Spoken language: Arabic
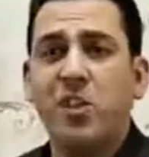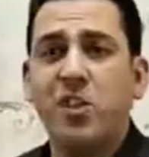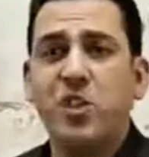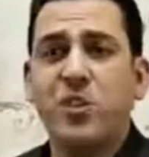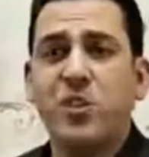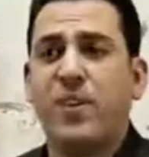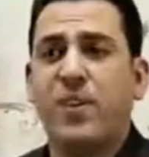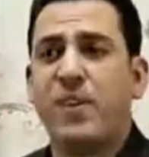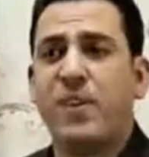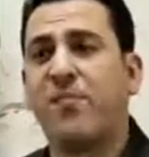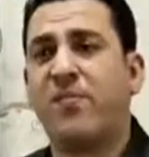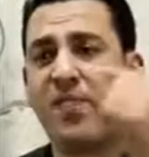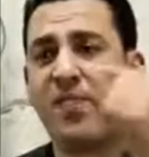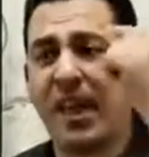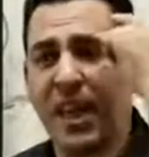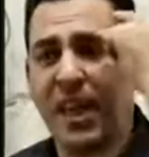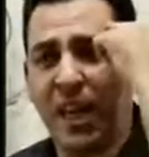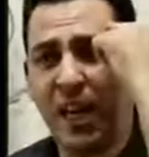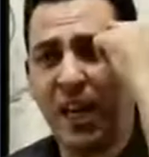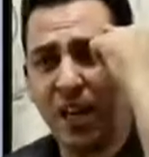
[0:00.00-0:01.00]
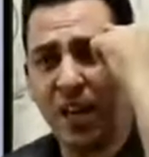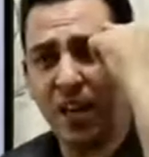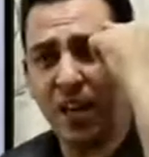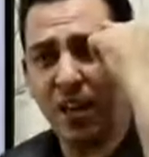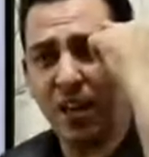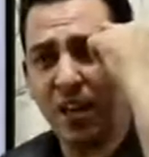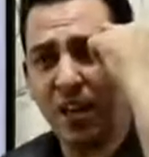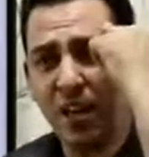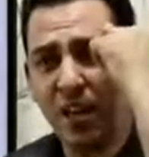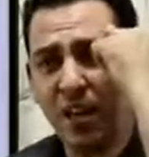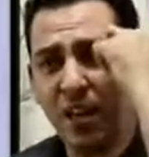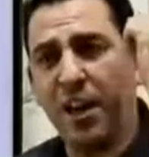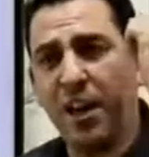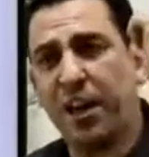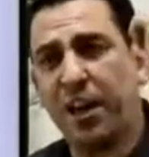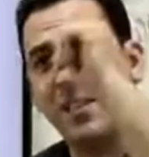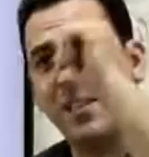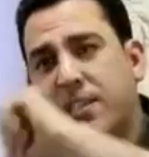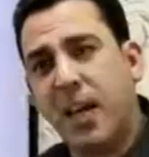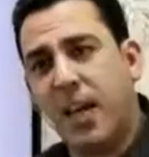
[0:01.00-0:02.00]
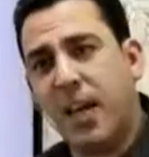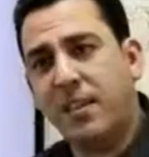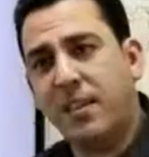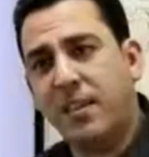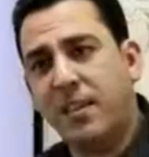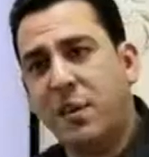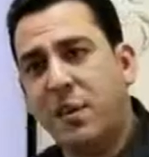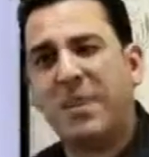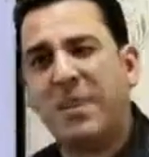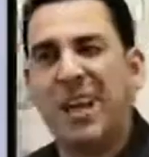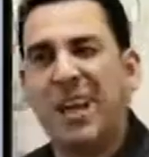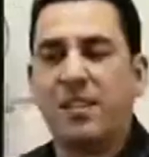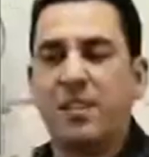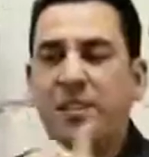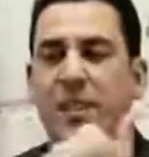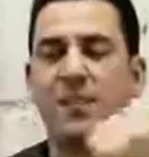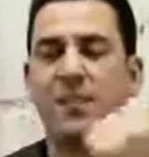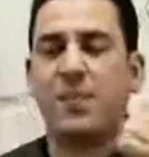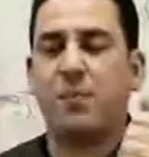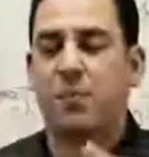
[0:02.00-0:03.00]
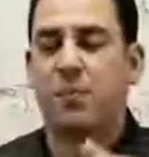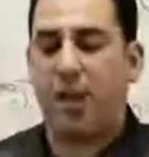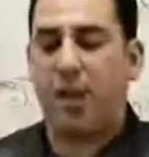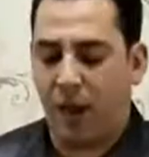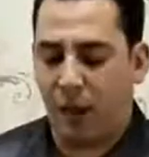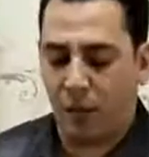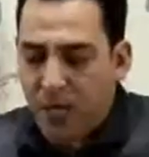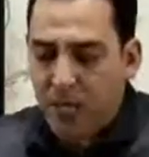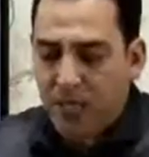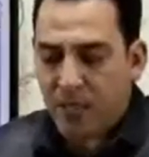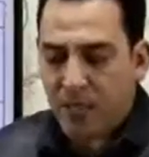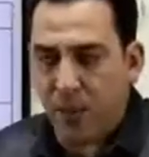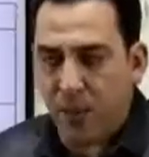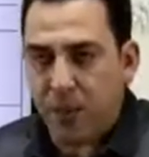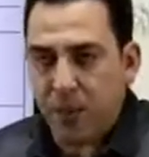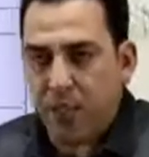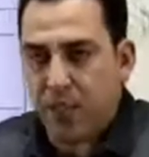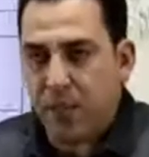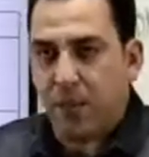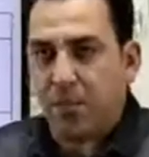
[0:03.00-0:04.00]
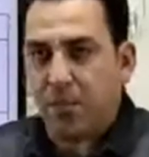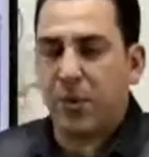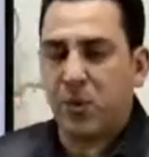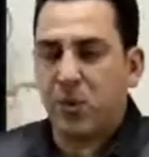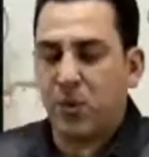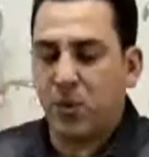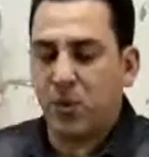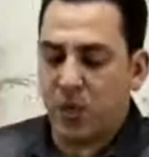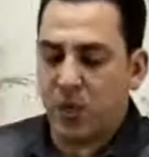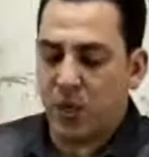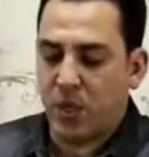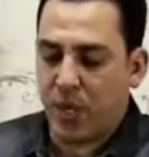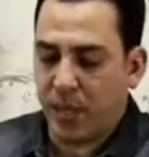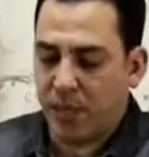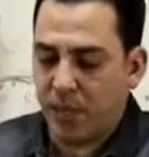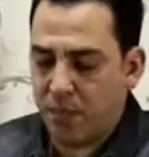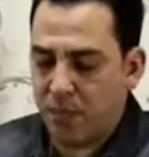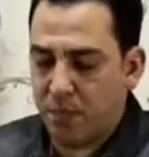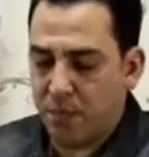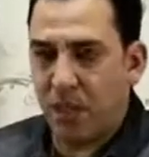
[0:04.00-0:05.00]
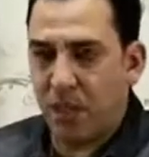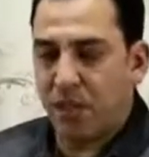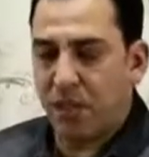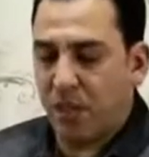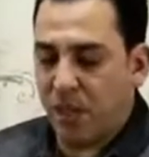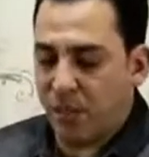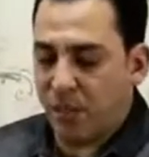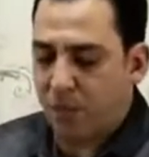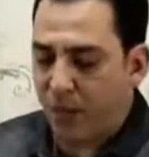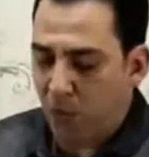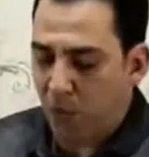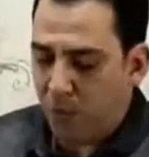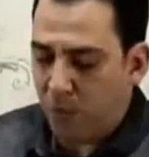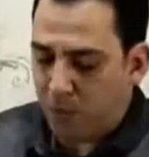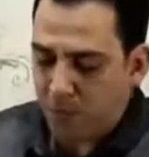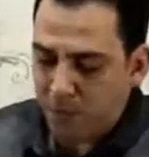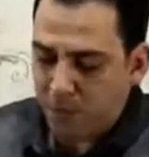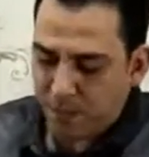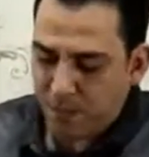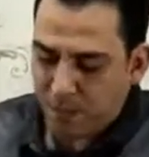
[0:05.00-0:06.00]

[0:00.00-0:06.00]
ايونز فتفتكر الريزلت بتاعت التست بتاعه اس واز كوبر 2 اوكسايد مين يديني معلومه